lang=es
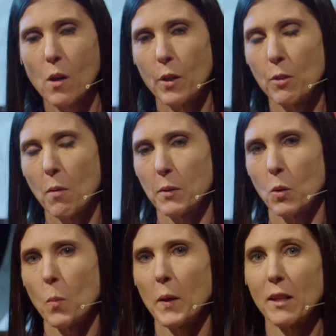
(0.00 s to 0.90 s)
Hoy nos vamos
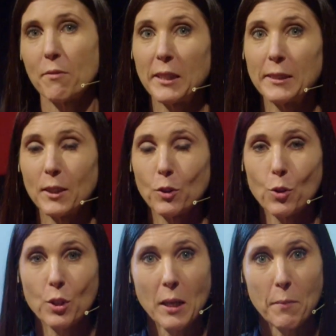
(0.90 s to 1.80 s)
a ocupar del Frente de
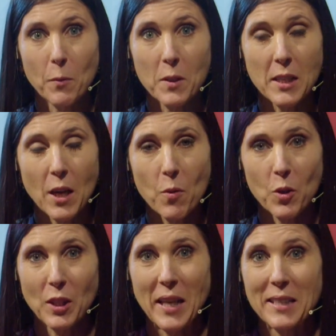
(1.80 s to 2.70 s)
Todos en la provincia de
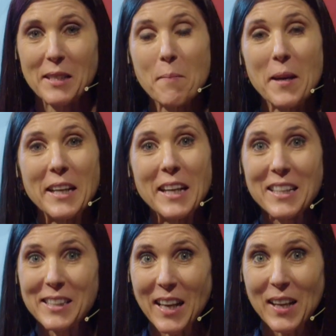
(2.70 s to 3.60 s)
Buenos Aires. Y para
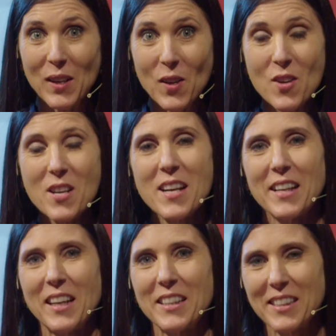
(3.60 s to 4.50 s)
analizarlo,
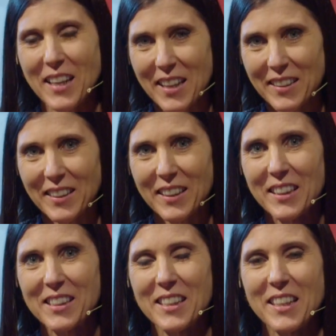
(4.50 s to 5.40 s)
analizar
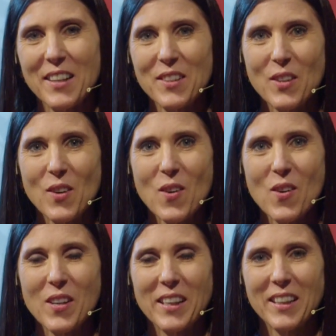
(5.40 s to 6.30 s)
el
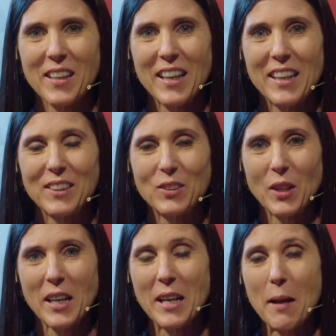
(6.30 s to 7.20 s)
escenario eh,
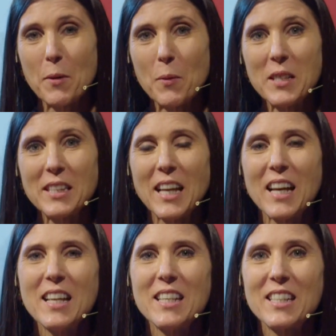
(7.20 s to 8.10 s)
electoral en la
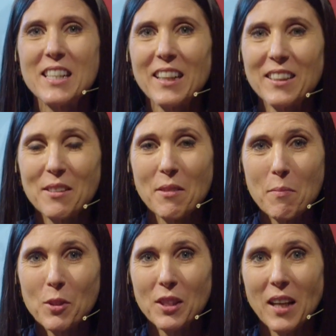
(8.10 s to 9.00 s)
provincia, ya
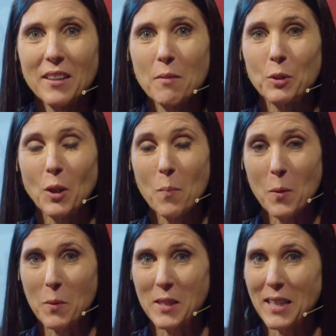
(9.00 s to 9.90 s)
recibimos al diputado
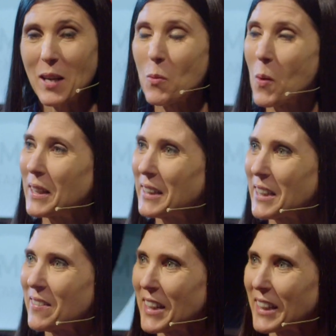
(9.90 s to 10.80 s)
provincial
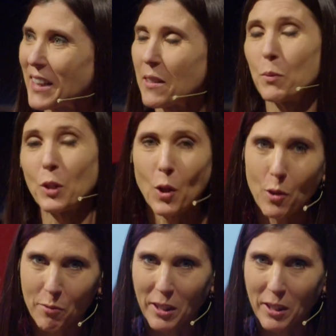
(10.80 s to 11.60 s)
Walter Abarca, diputado del